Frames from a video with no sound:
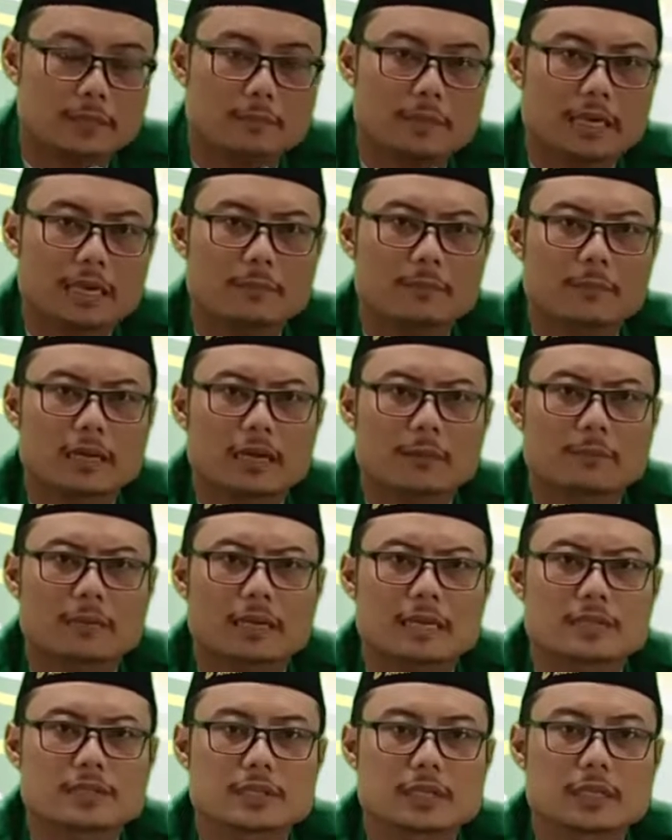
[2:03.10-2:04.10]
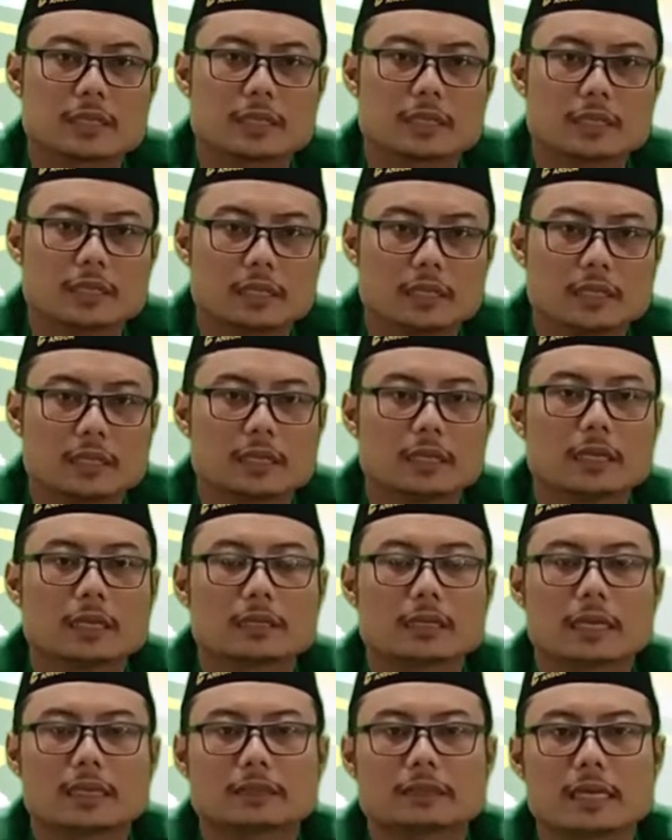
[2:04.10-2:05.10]
di malam-malam ganjil
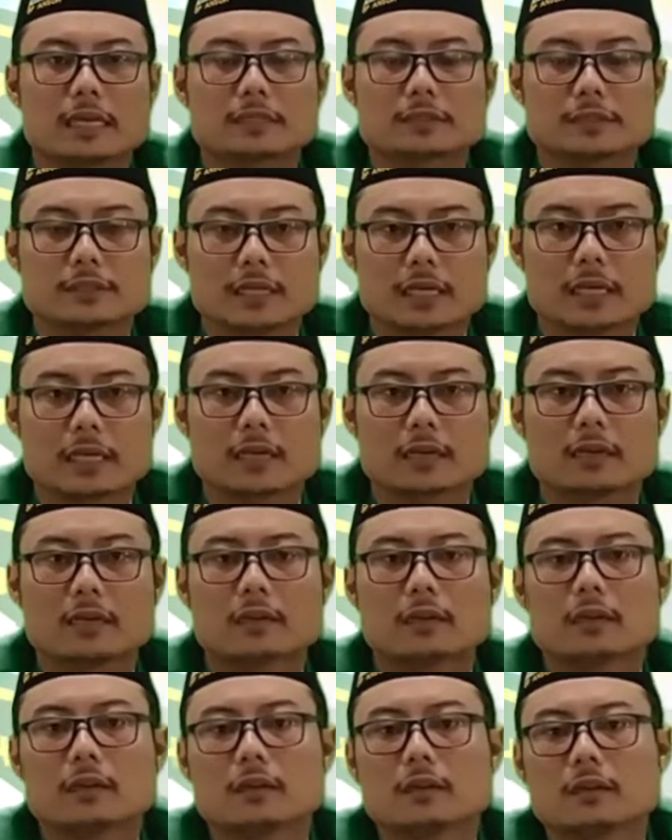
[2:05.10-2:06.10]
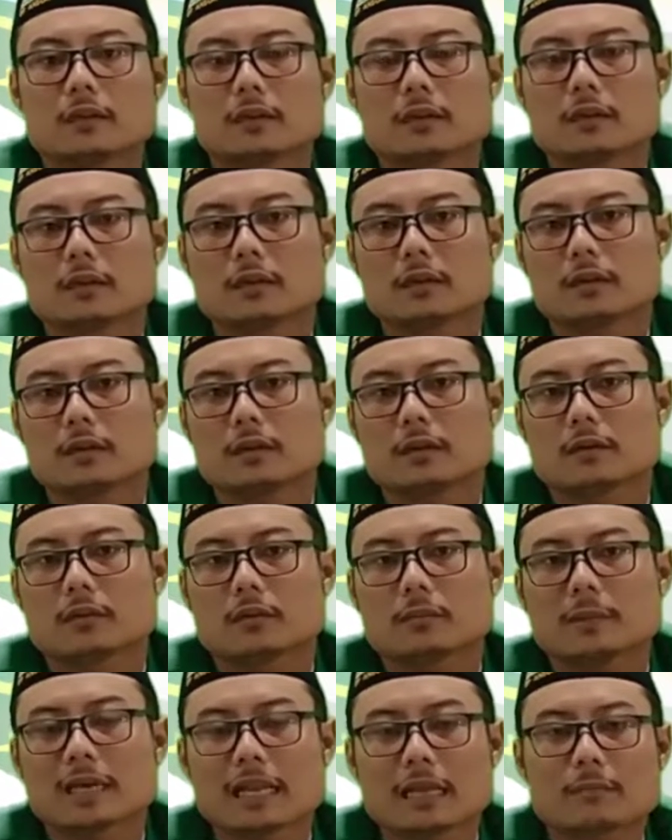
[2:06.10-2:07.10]
ini datangnya Eh,
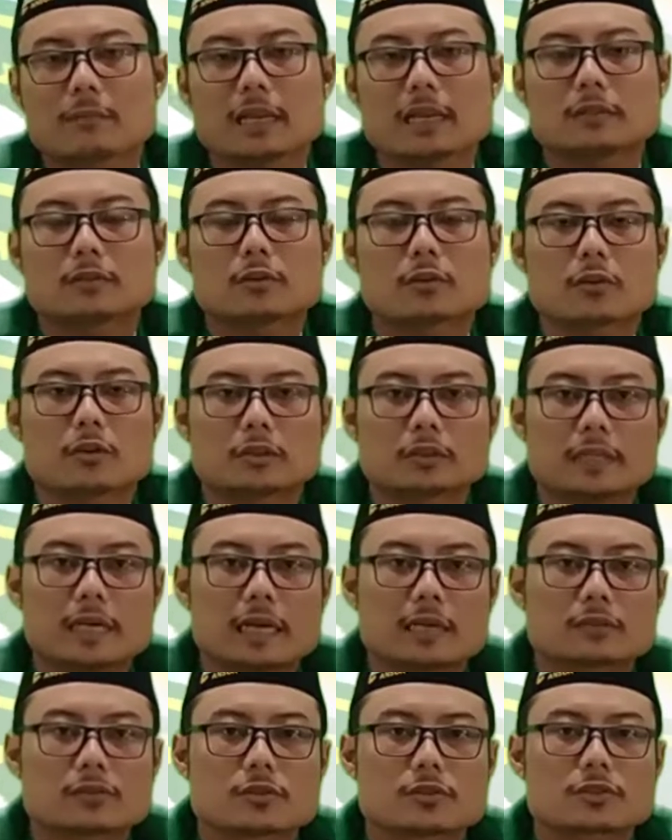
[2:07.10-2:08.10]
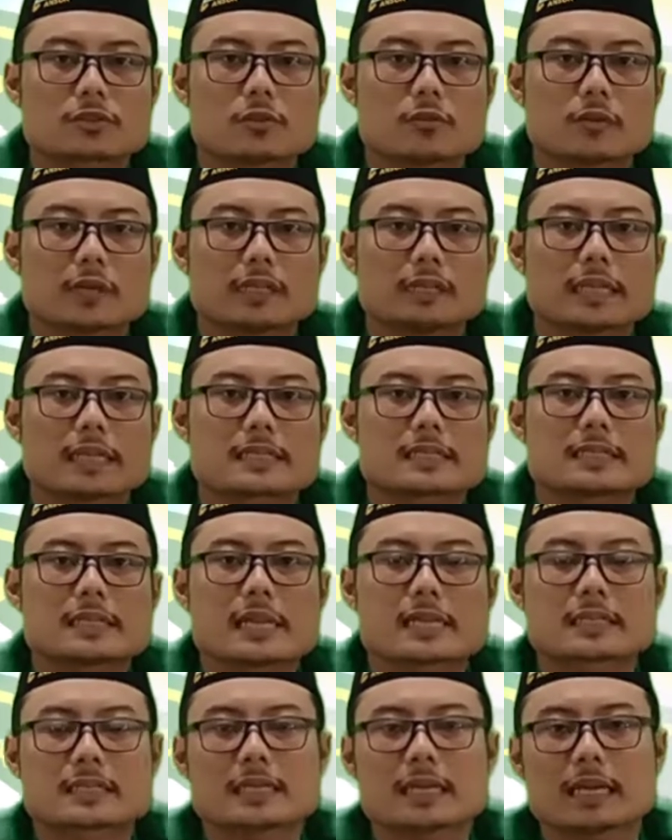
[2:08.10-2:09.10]
malam Lailatul Qadar justru kita
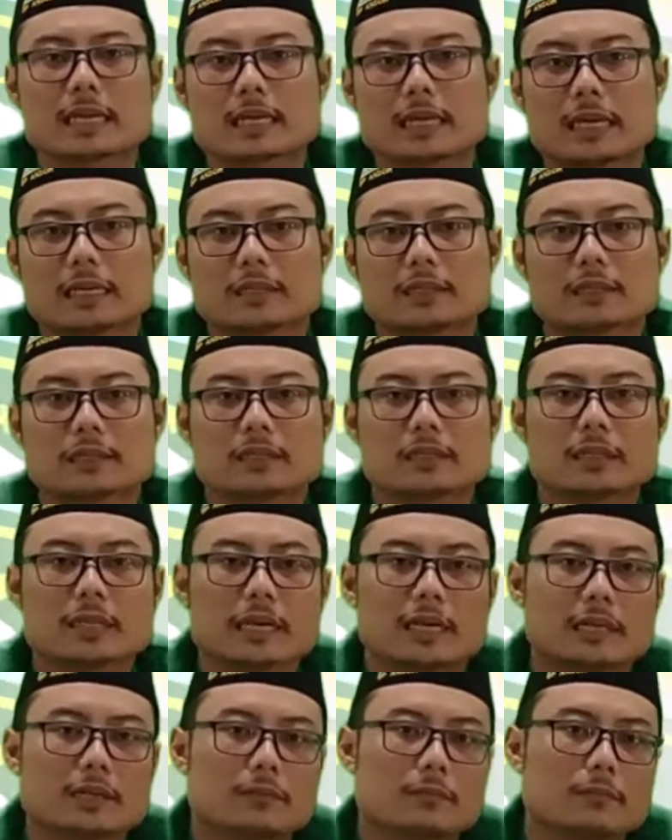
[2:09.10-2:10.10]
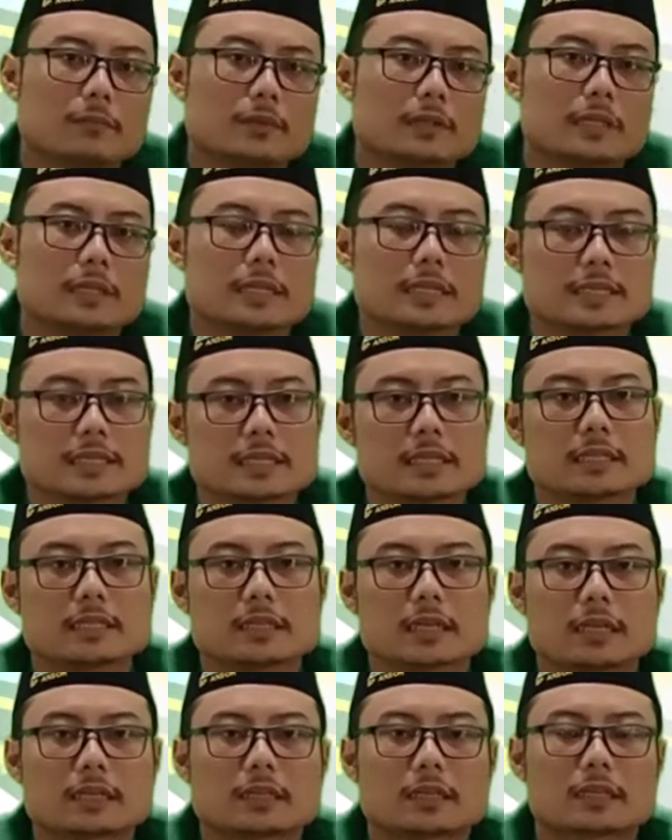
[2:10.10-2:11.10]
sia-siakan dengan diisi
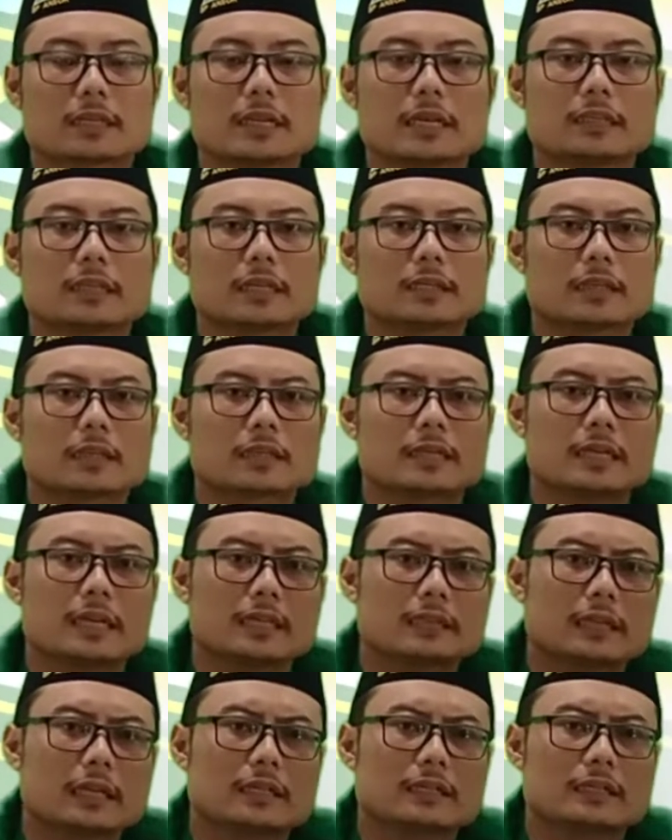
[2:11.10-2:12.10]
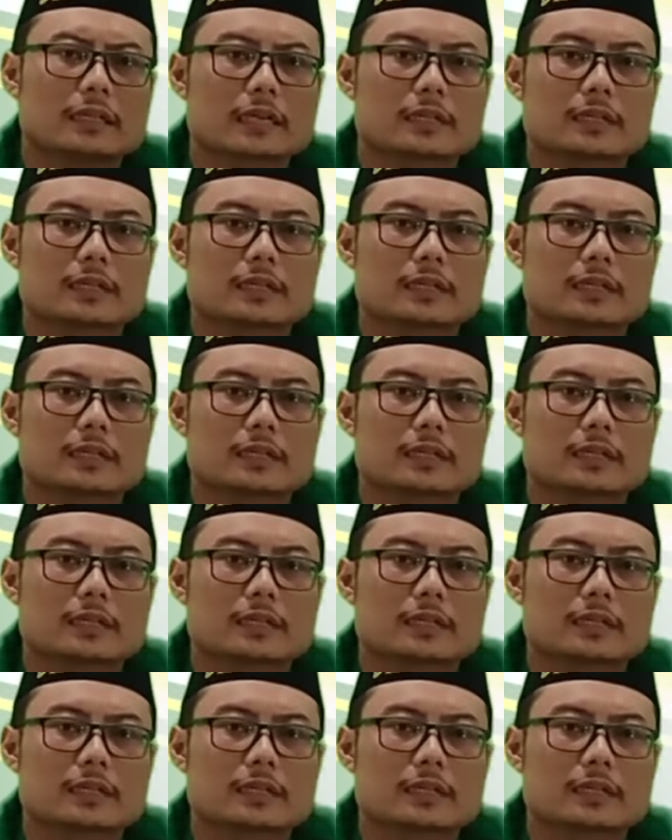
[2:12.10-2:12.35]
dengan kegiatan-kegiatan yang